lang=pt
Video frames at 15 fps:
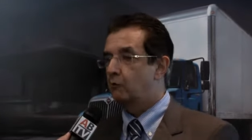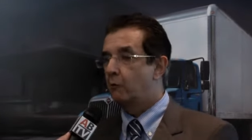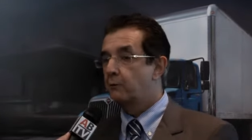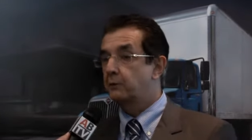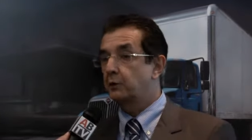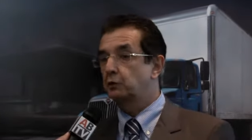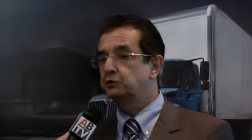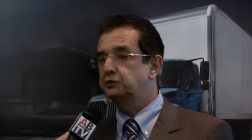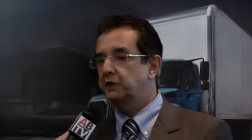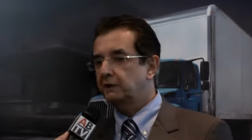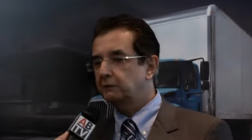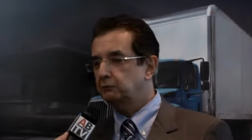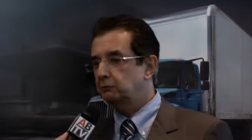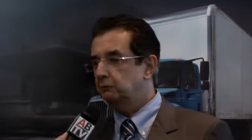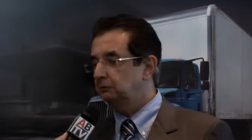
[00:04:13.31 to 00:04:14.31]
O
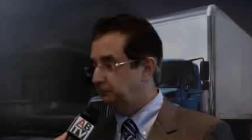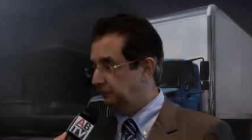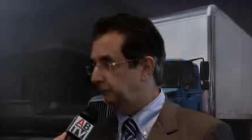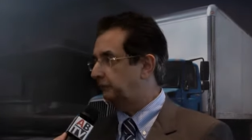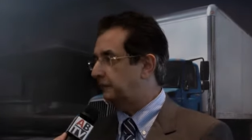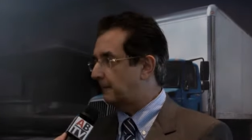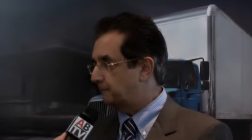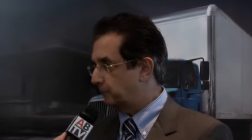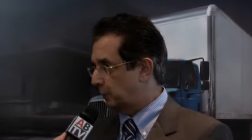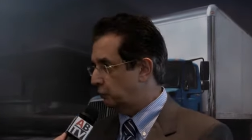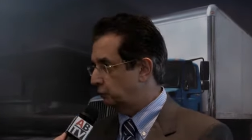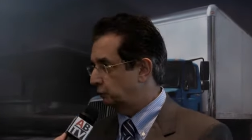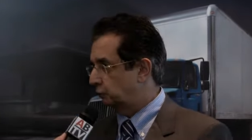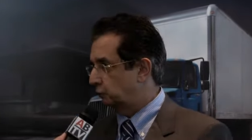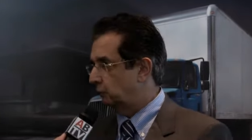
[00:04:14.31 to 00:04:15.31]
projeto está
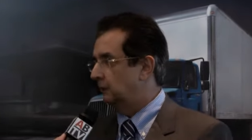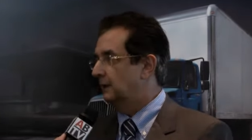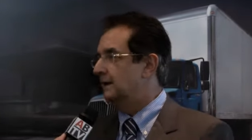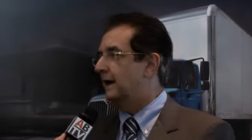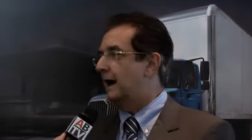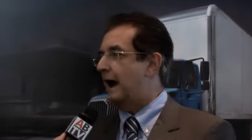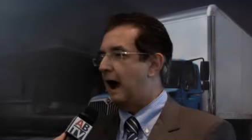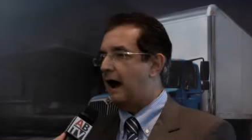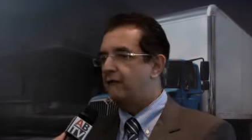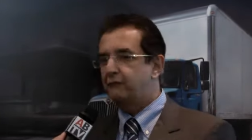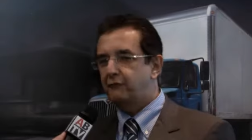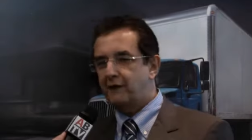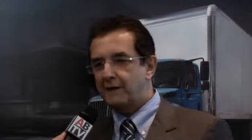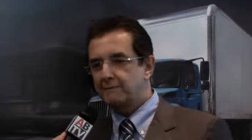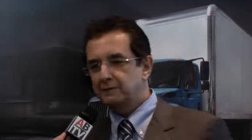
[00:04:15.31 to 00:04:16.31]
pronto. A
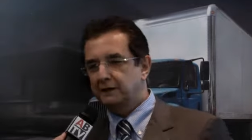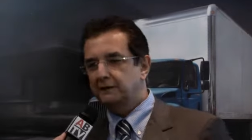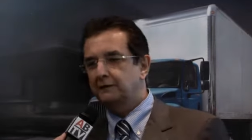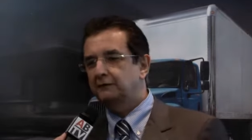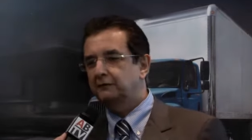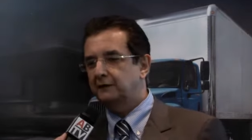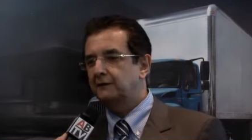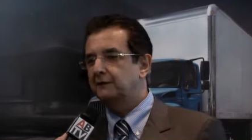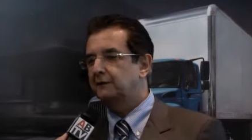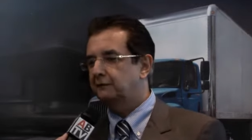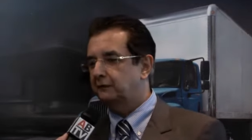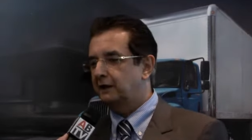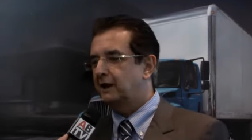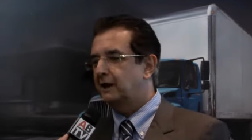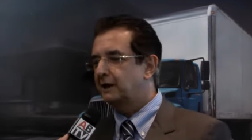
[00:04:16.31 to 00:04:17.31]
fábrica está
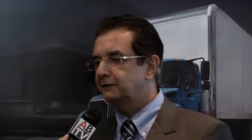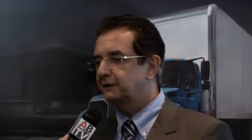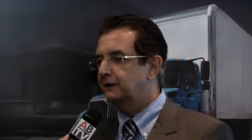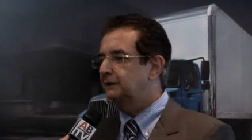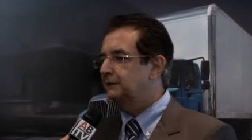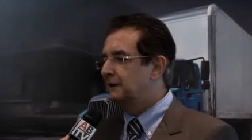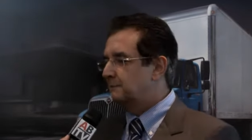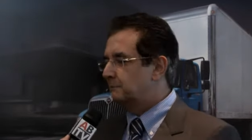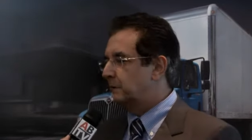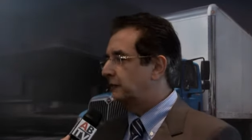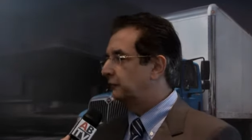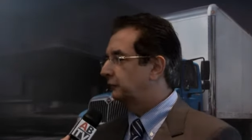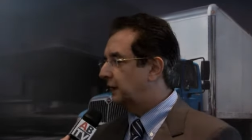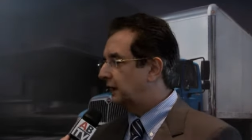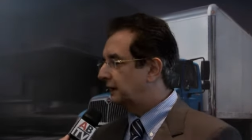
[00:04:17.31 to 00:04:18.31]
desenhada,
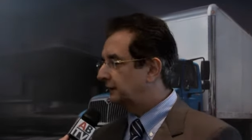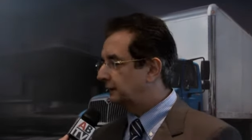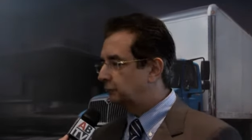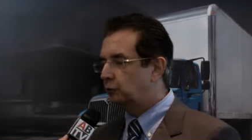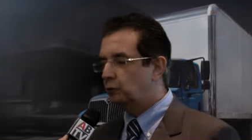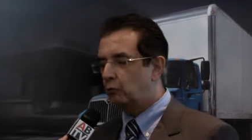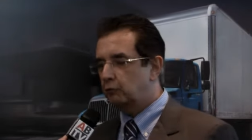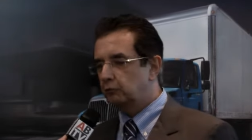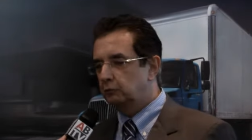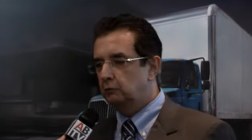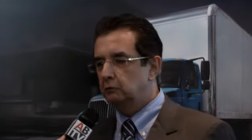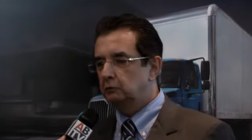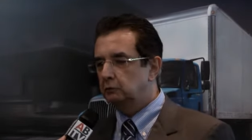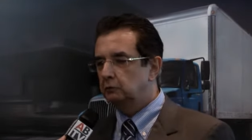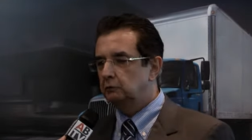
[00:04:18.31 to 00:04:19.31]
baseada no,
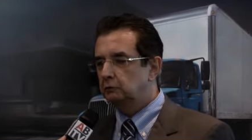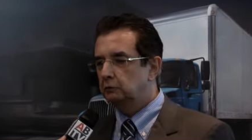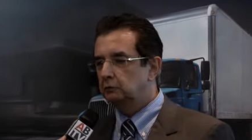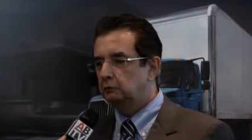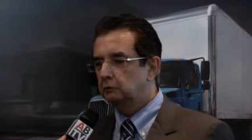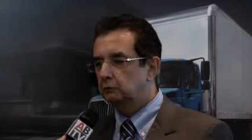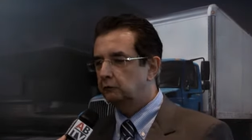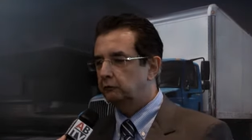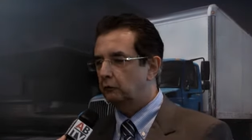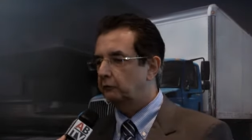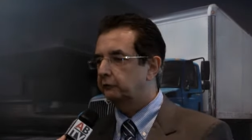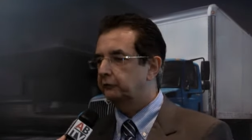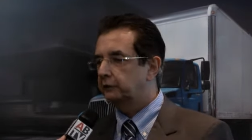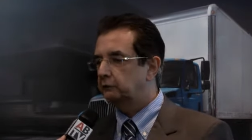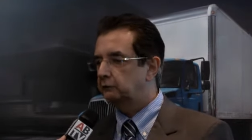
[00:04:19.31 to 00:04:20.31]
no, no, nos
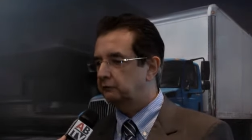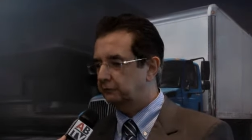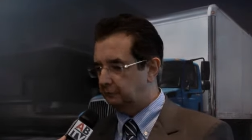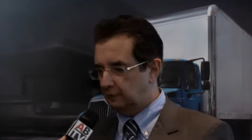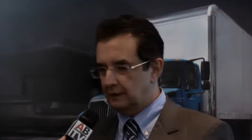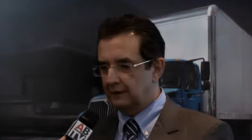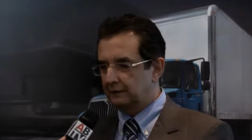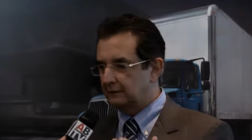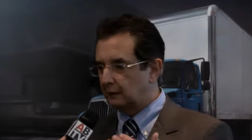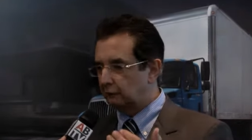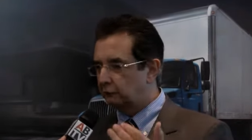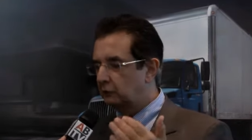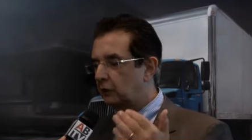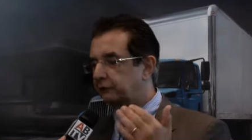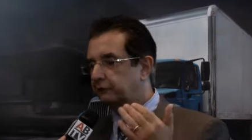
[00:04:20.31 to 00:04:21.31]
conceitos
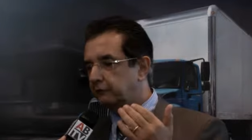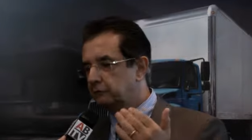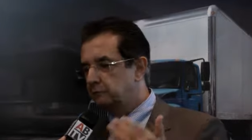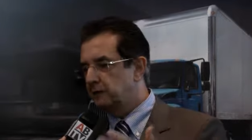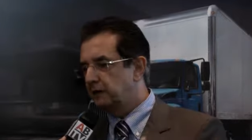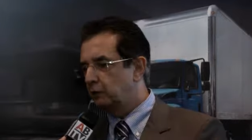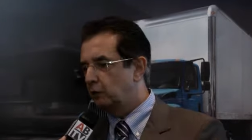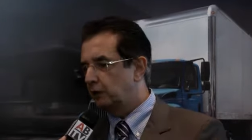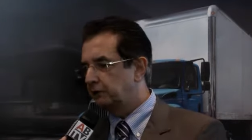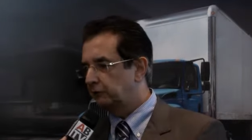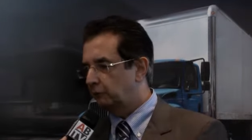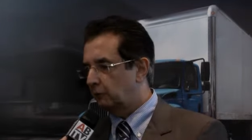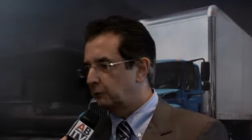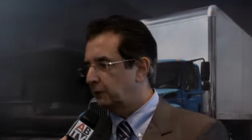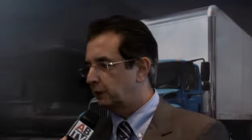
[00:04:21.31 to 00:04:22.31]
das nossas
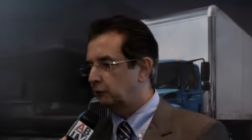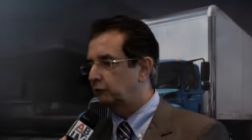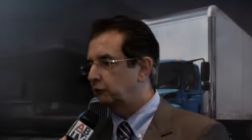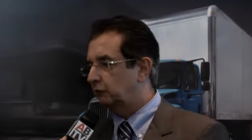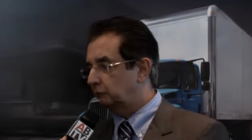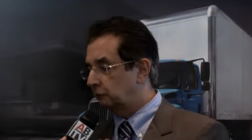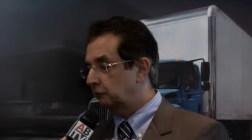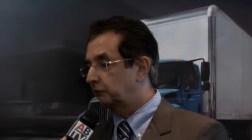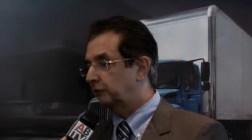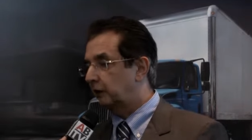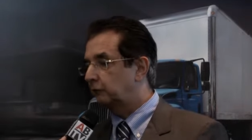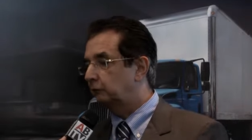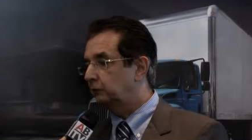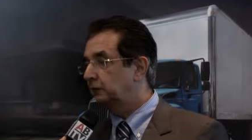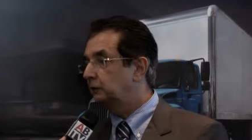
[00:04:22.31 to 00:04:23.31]
melhores operações nos
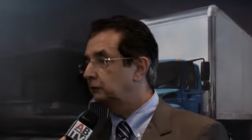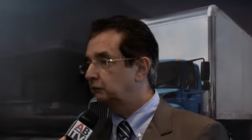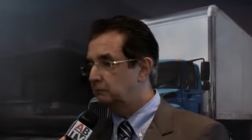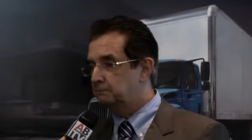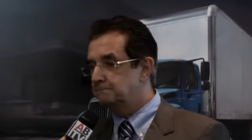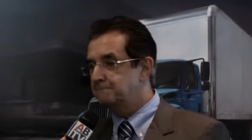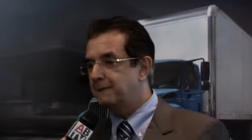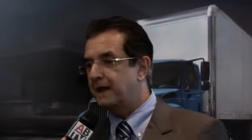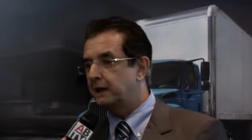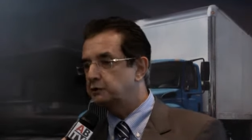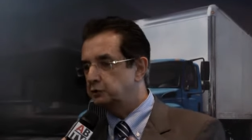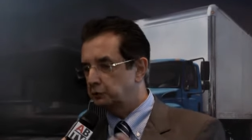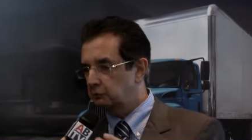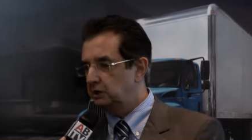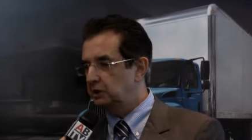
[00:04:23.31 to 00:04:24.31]
Estados Unidos,
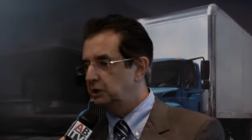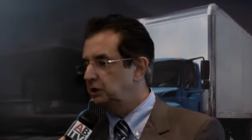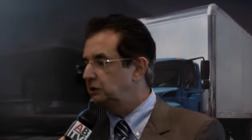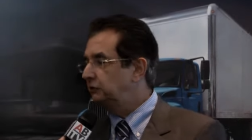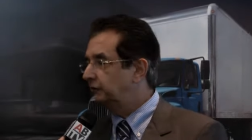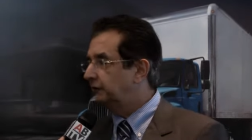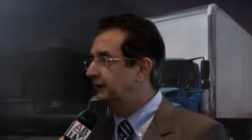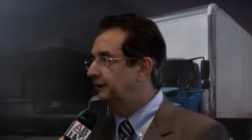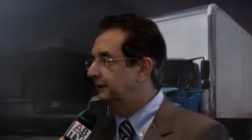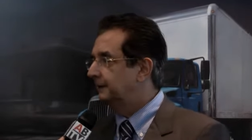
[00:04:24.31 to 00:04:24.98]
México e Índia.